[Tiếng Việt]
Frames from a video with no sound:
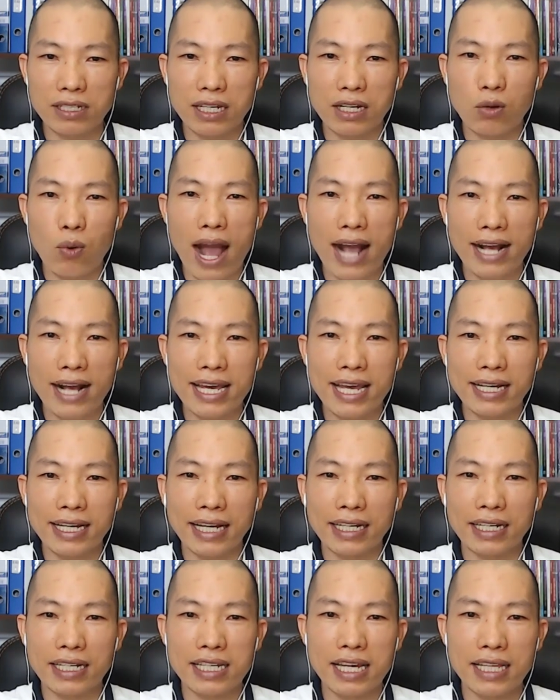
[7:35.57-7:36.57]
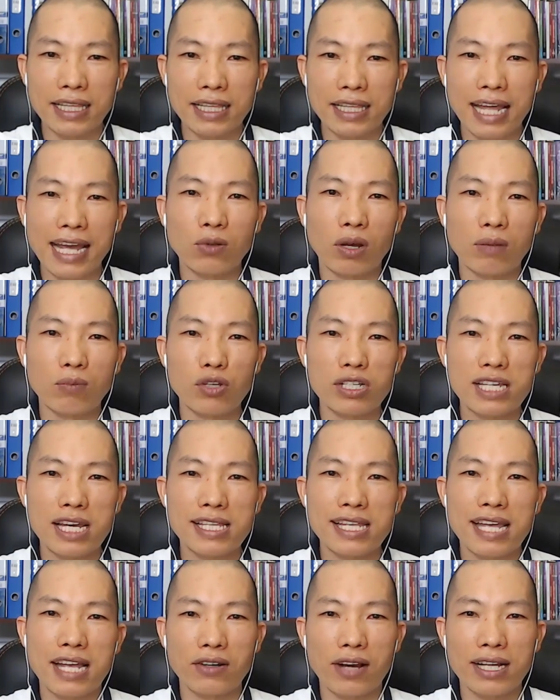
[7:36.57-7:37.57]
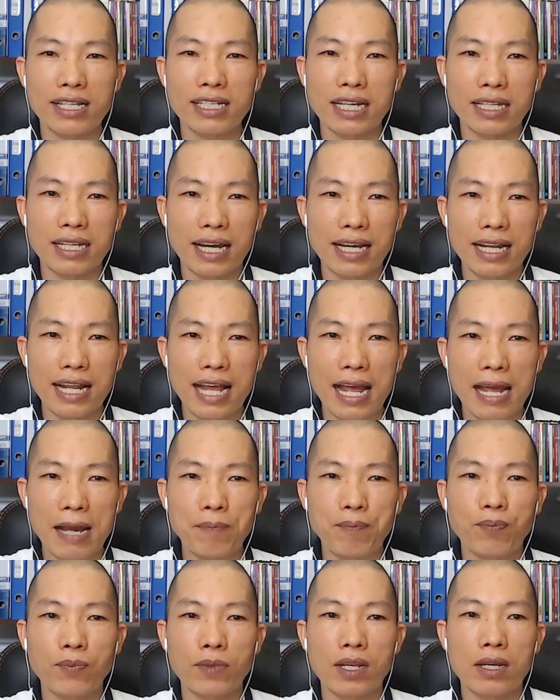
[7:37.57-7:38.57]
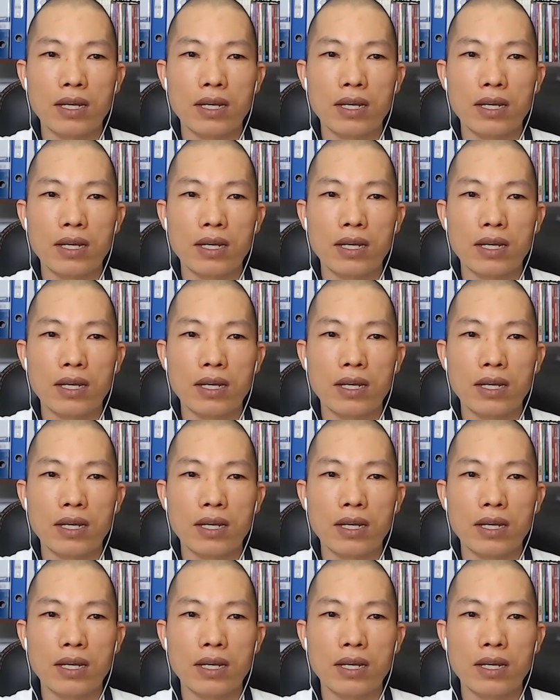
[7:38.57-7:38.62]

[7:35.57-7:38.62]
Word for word: Thì qua cái hình ảnh ở trên này Thuận muốn chia sẻ cho anh chị thấy là